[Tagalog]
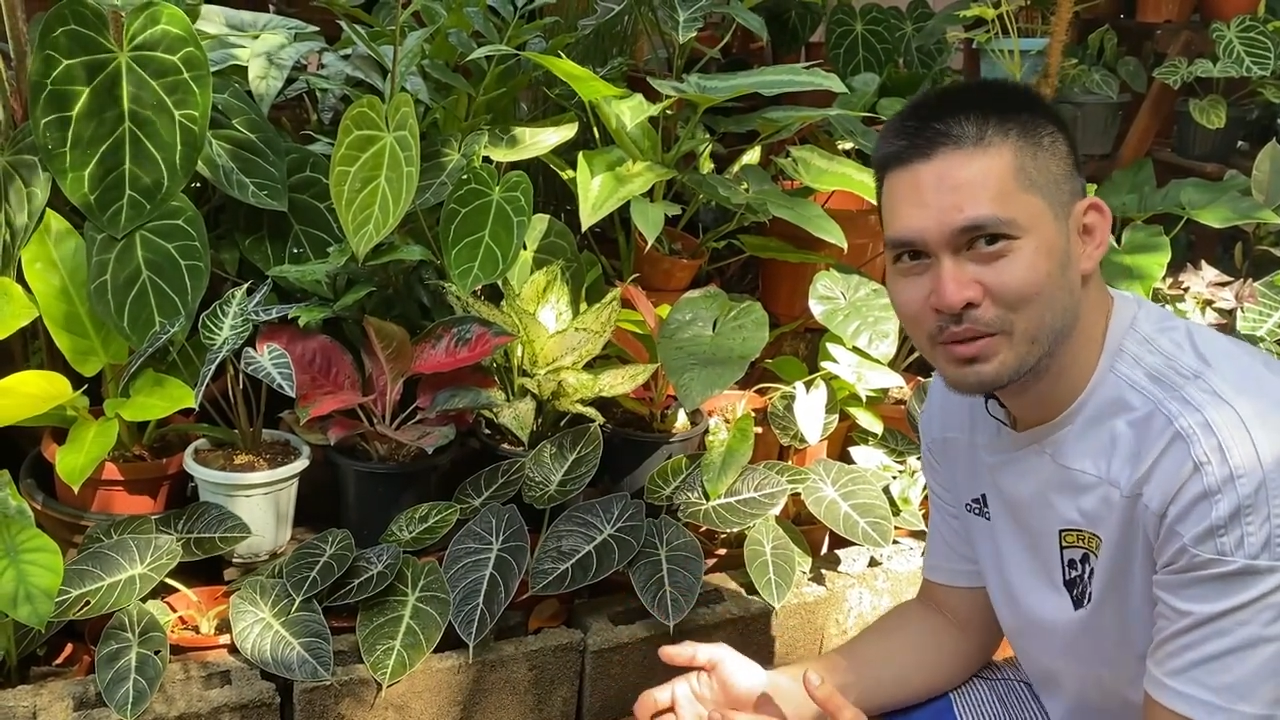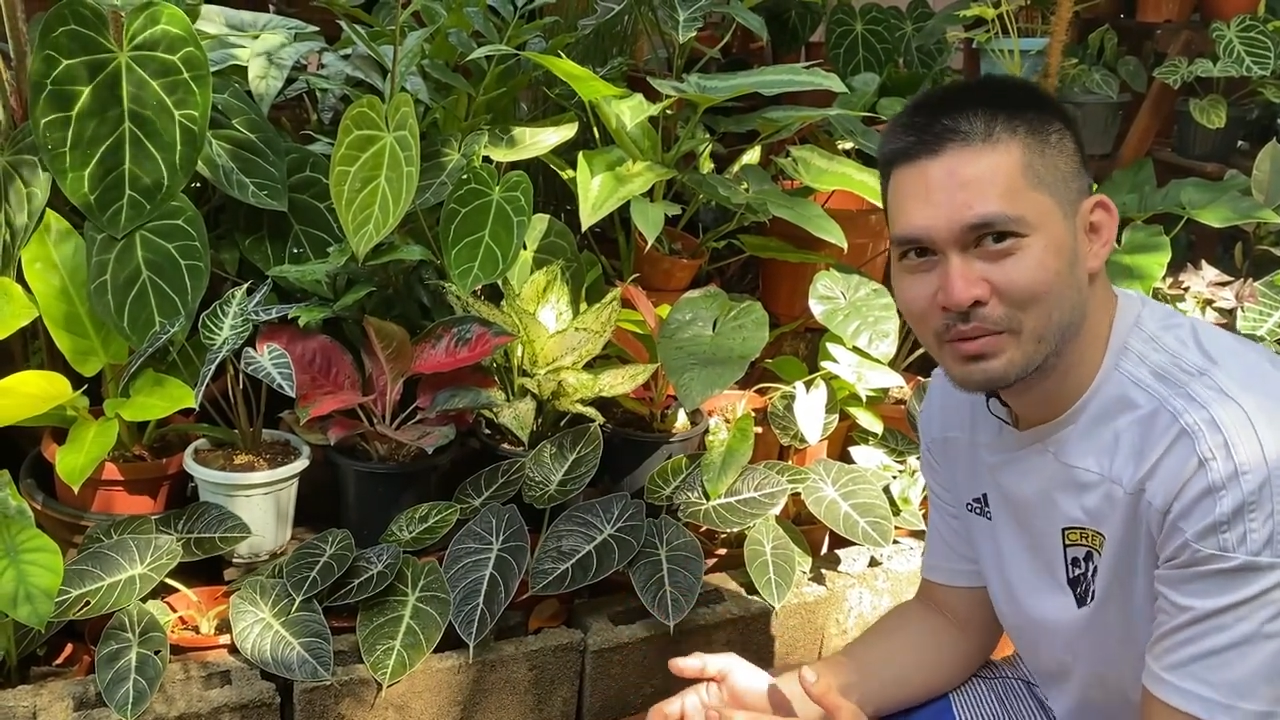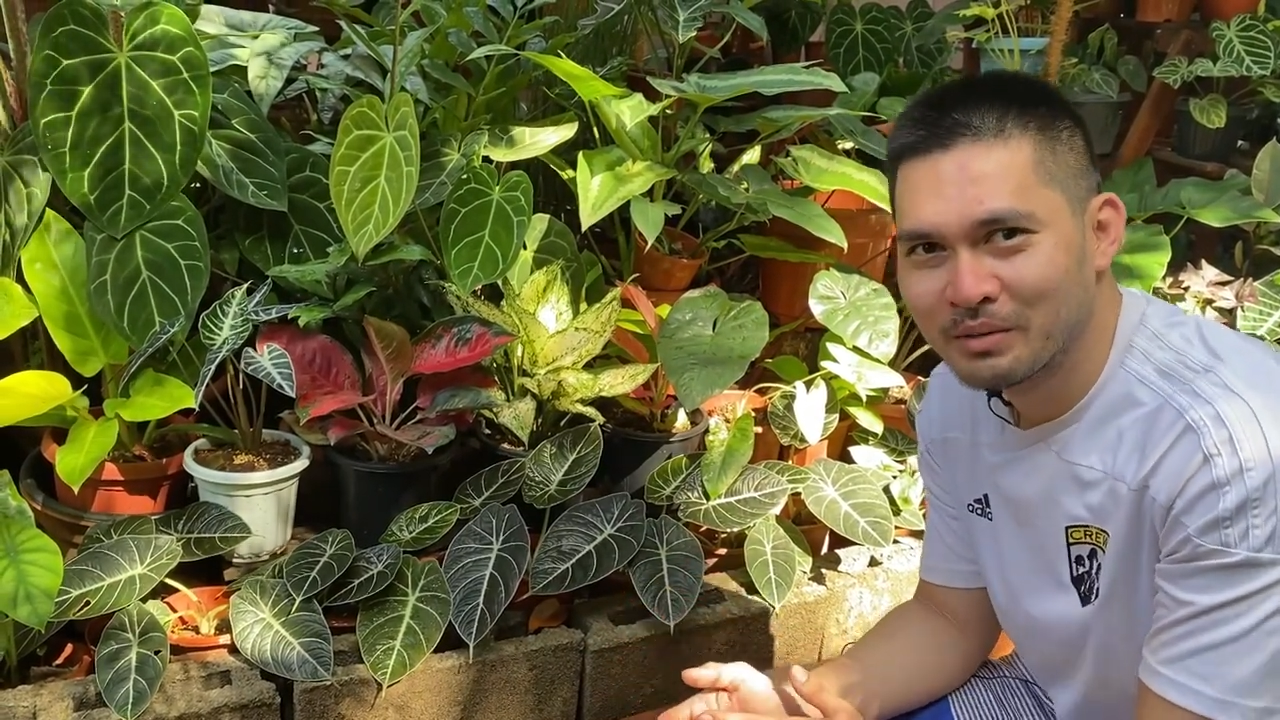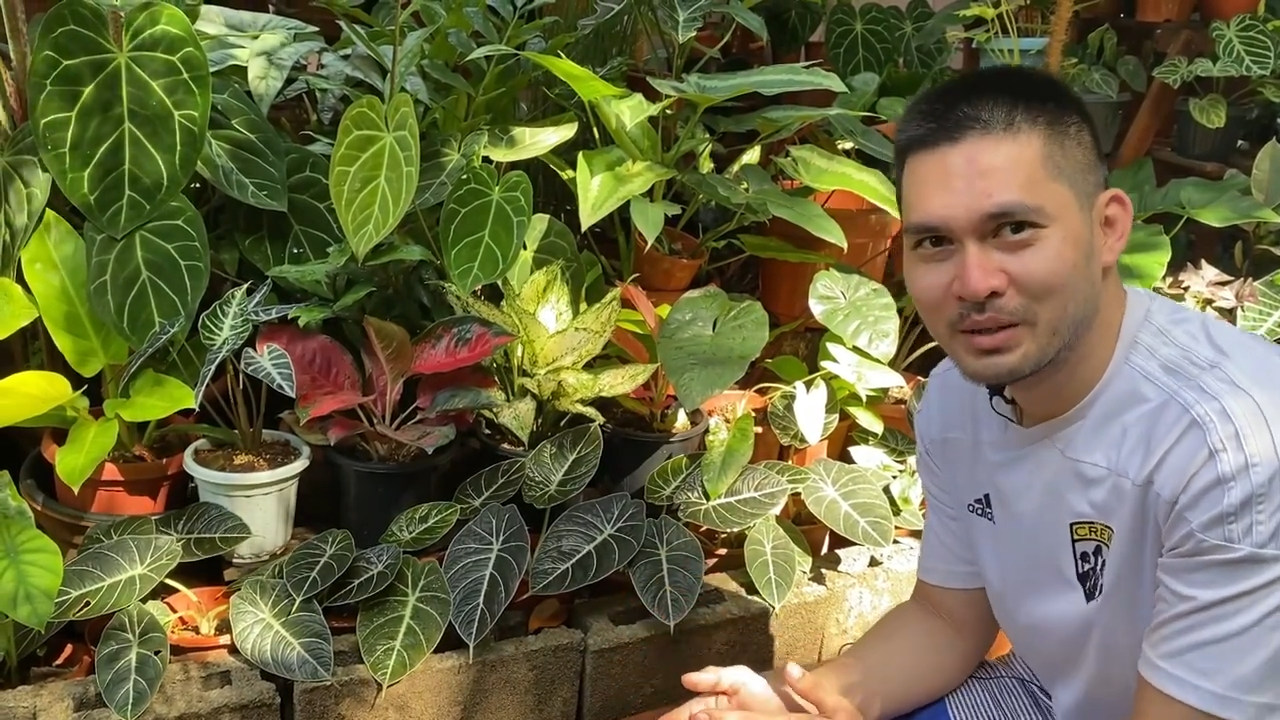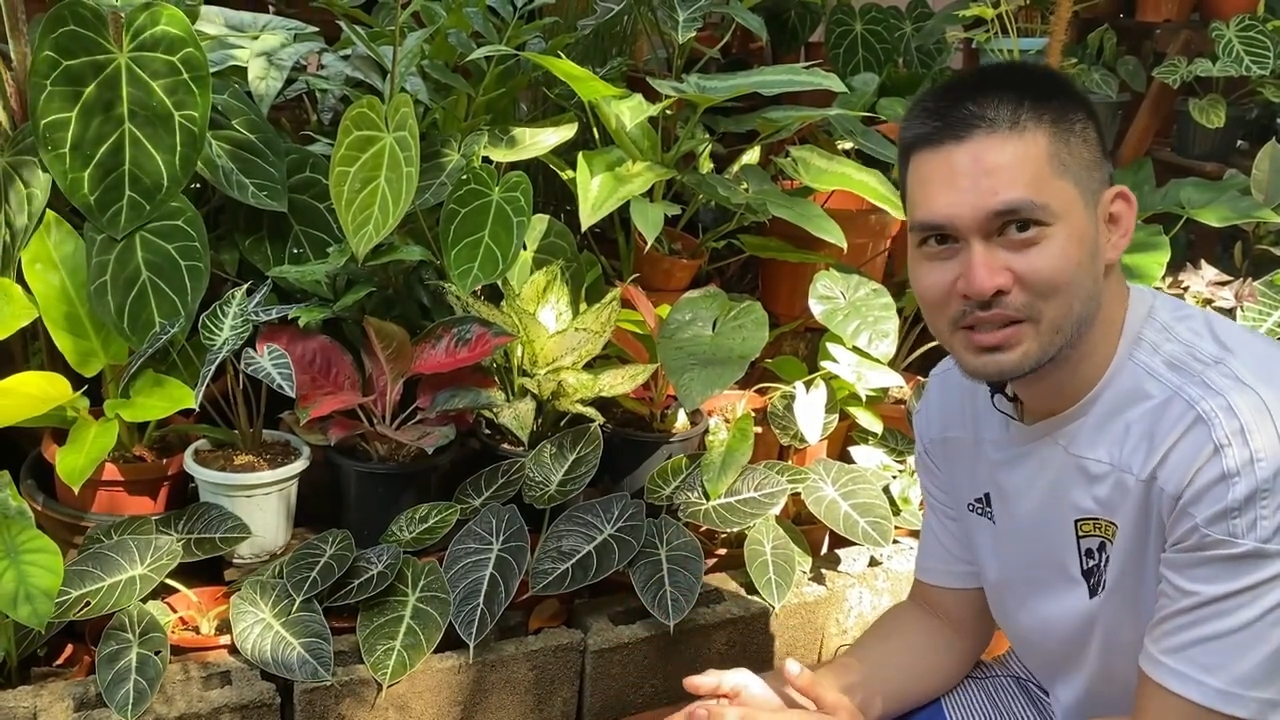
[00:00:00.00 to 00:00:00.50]

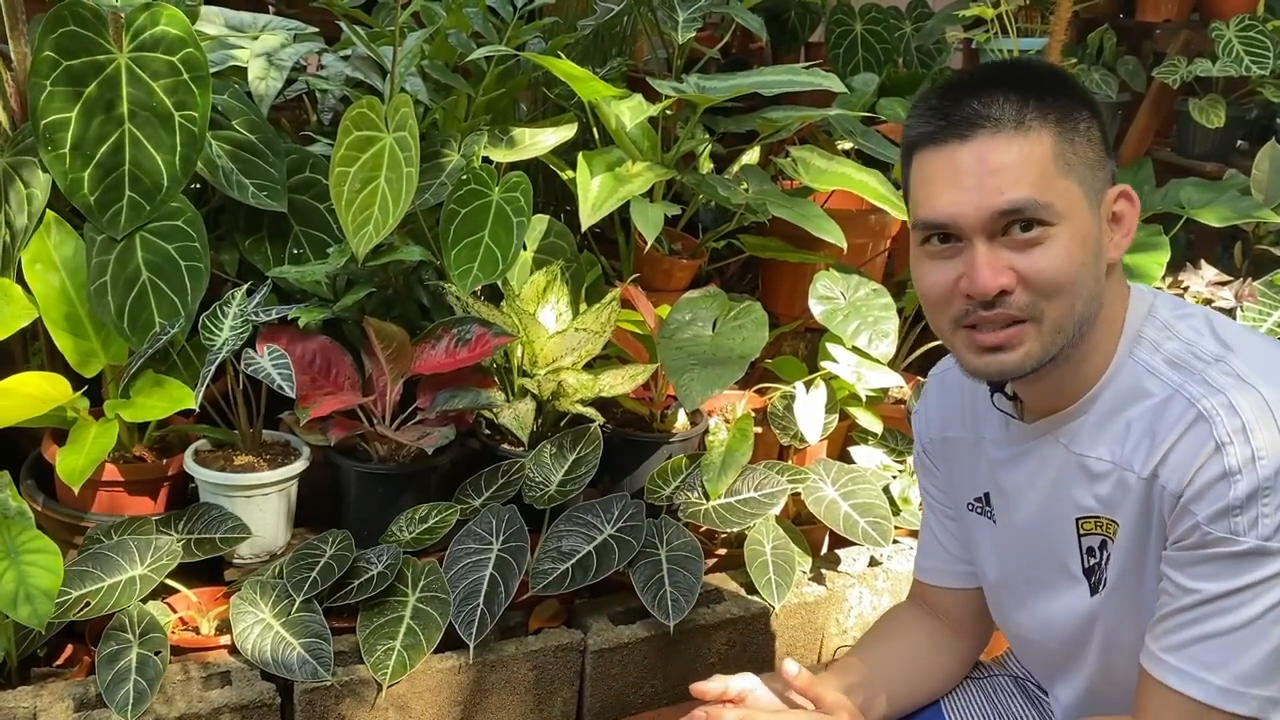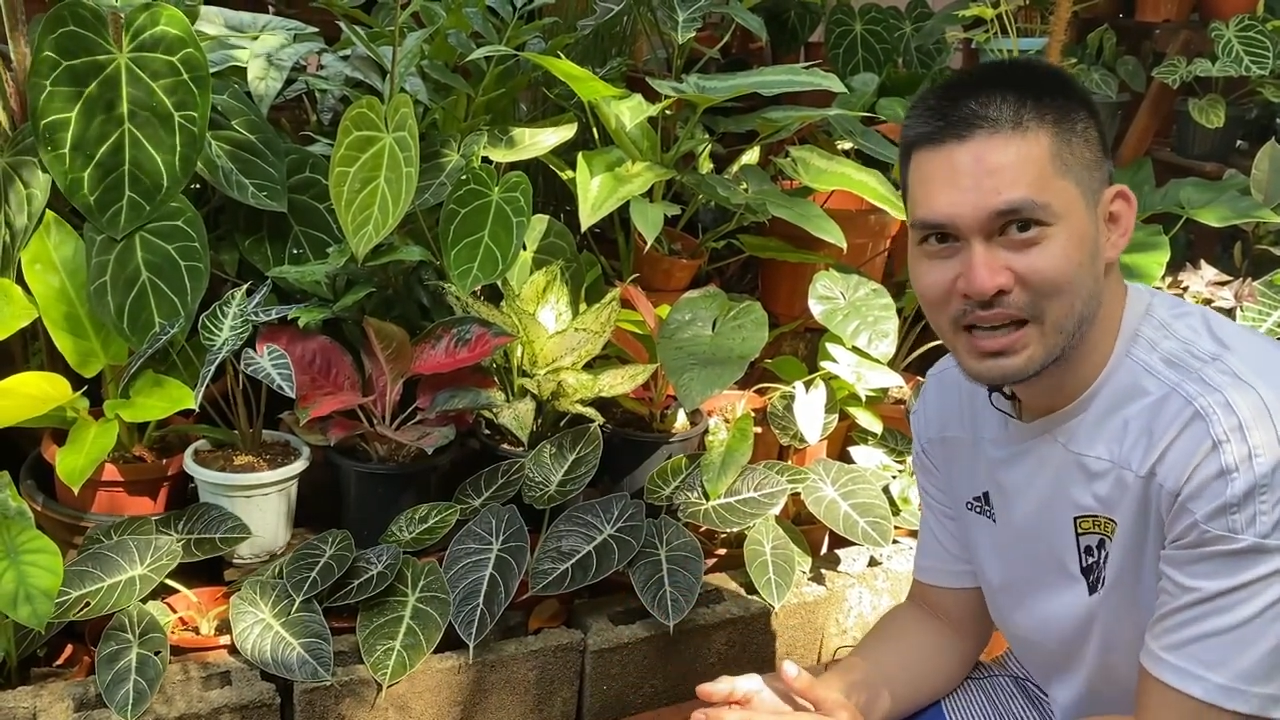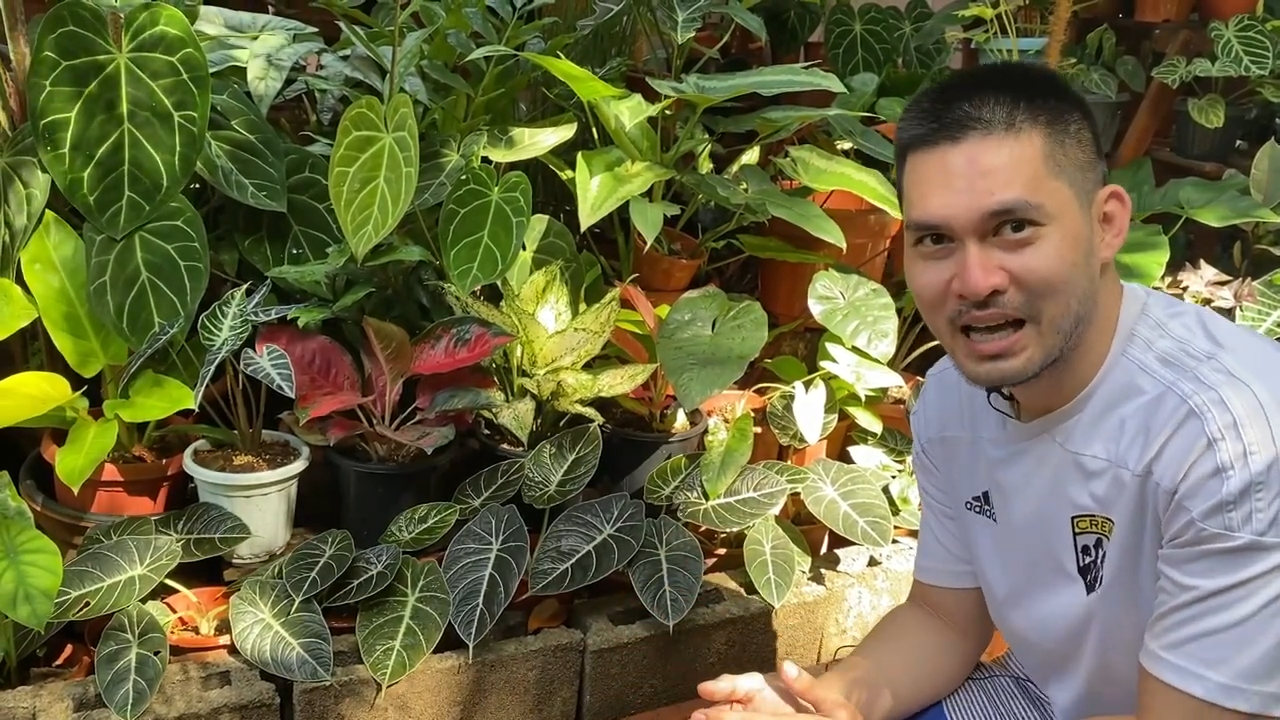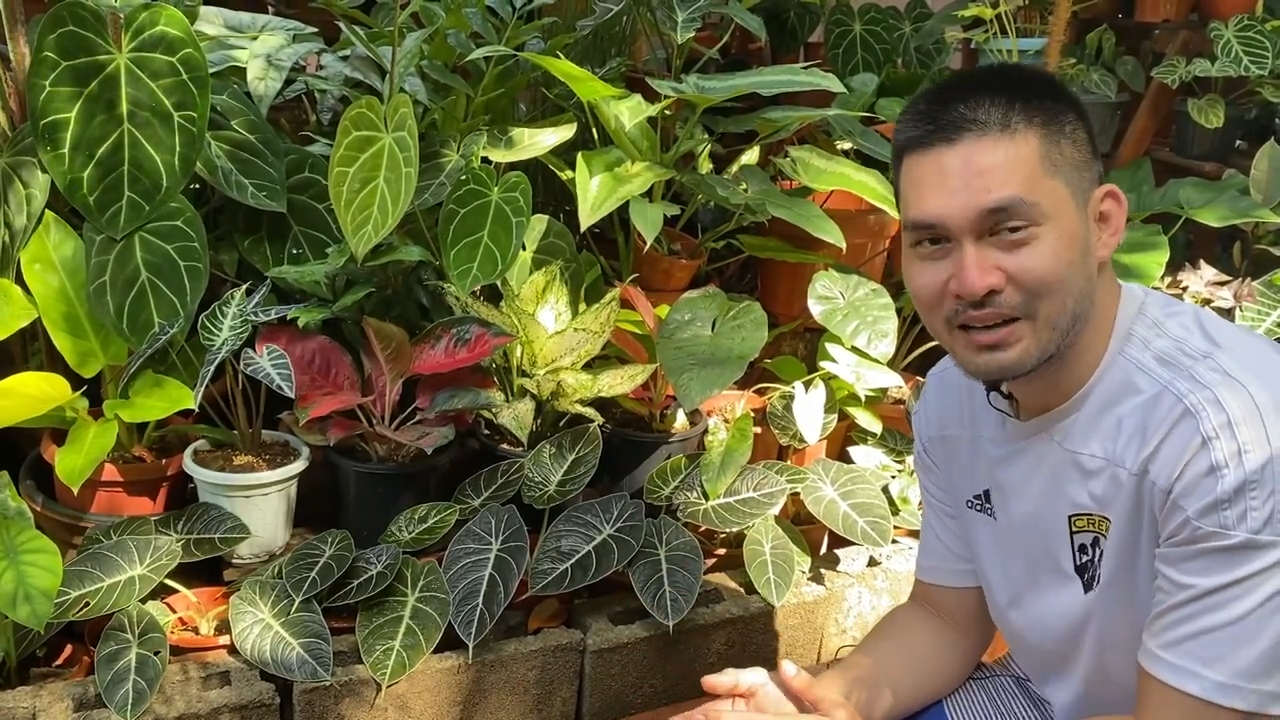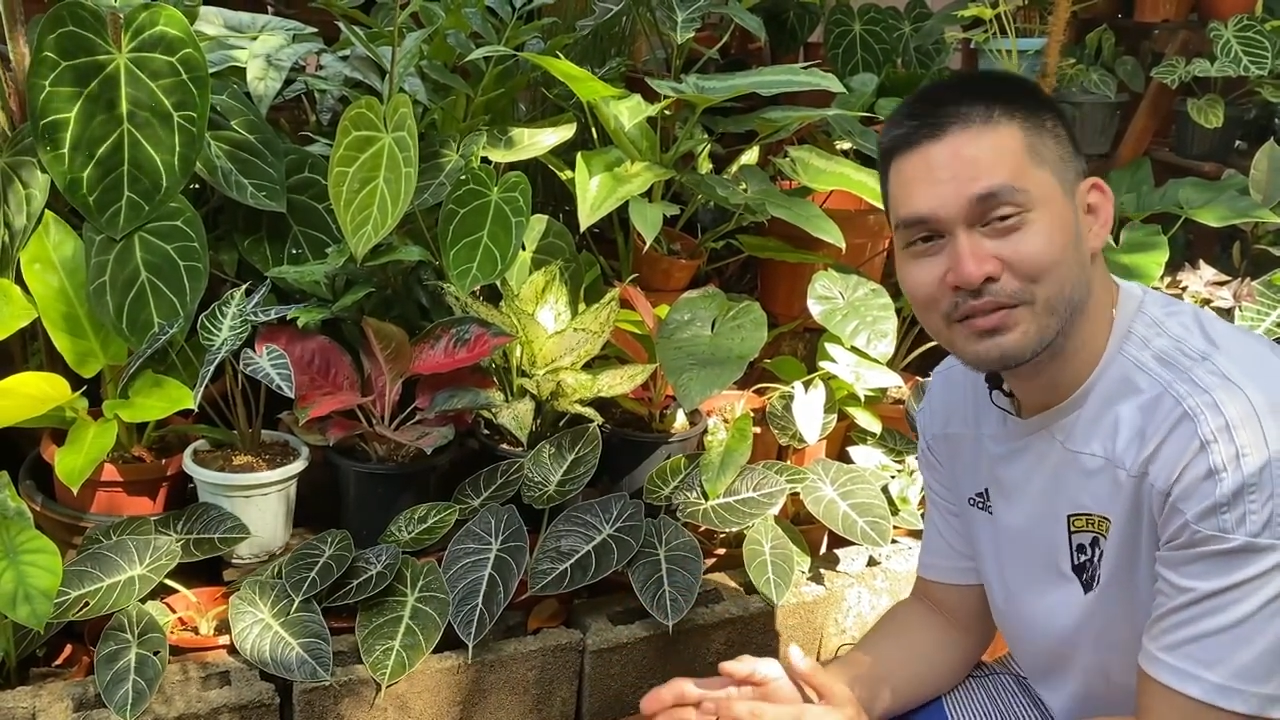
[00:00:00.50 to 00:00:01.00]
by my
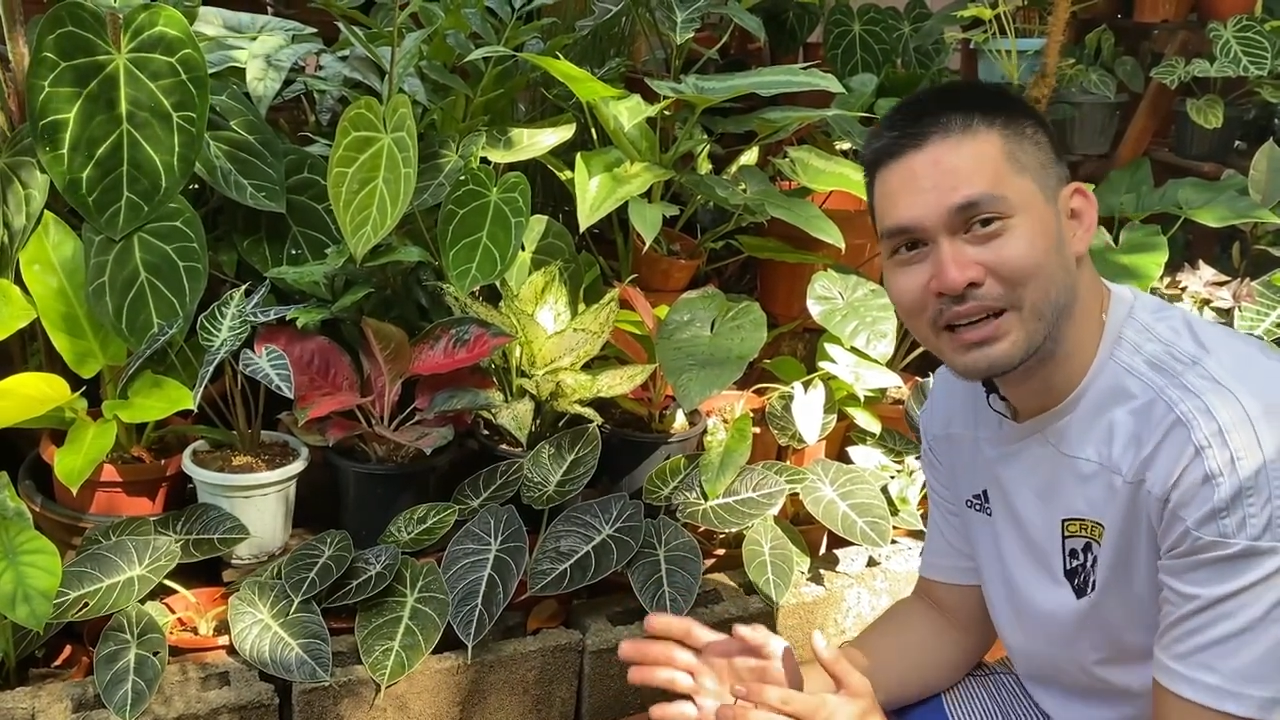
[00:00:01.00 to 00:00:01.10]
staff,